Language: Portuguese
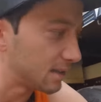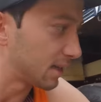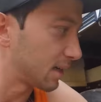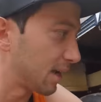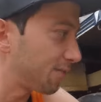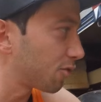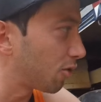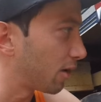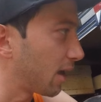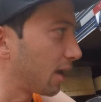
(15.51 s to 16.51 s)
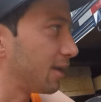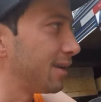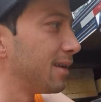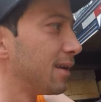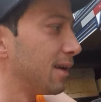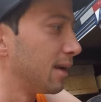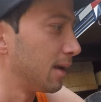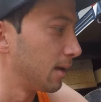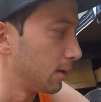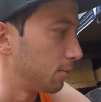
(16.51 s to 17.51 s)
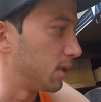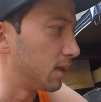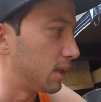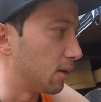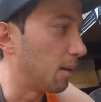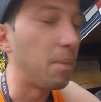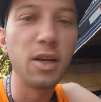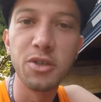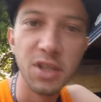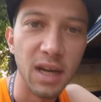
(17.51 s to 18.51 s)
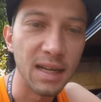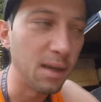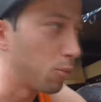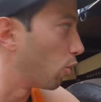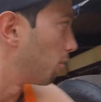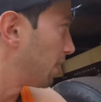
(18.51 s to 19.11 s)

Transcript: Essa greve do correio aí me deu uma prejudicada boa.